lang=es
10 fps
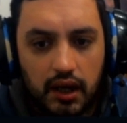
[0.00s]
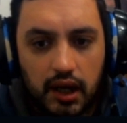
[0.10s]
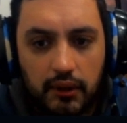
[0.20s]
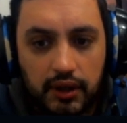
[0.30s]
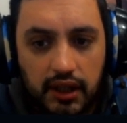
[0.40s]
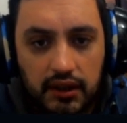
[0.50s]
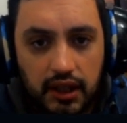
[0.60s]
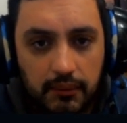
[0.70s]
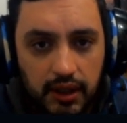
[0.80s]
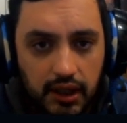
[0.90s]
abrir el
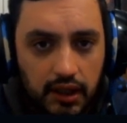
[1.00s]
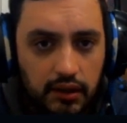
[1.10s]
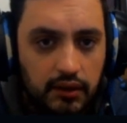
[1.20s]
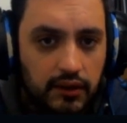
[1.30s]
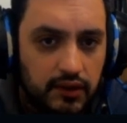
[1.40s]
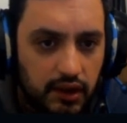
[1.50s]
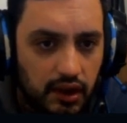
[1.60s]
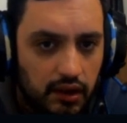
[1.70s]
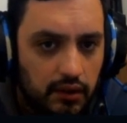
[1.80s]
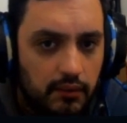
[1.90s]
terminal,
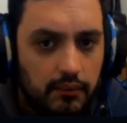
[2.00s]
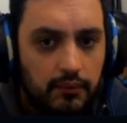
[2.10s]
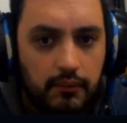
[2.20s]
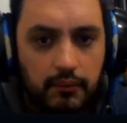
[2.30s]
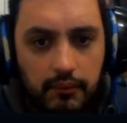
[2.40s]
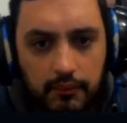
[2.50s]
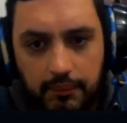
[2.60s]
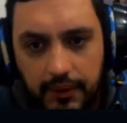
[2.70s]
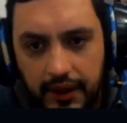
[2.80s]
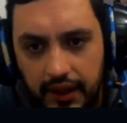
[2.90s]
¿sí?
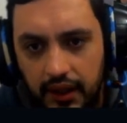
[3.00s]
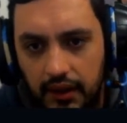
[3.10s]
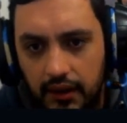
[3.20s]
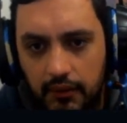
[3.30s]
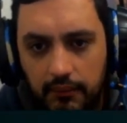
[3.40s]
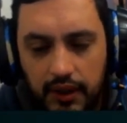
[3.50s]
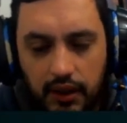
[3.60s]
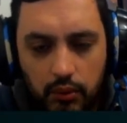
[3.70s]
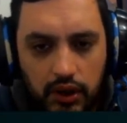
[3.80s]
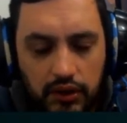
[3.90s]
Para
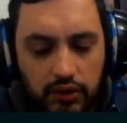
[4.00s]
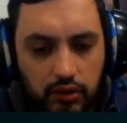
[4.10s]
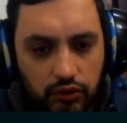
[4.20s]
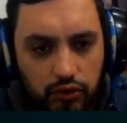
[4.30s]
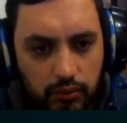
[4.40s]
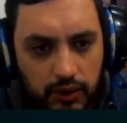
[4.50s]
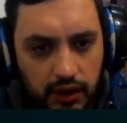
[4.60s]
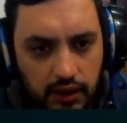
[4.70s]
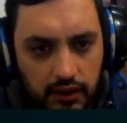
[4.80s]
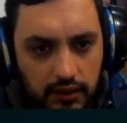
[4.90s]
ver cuánto consume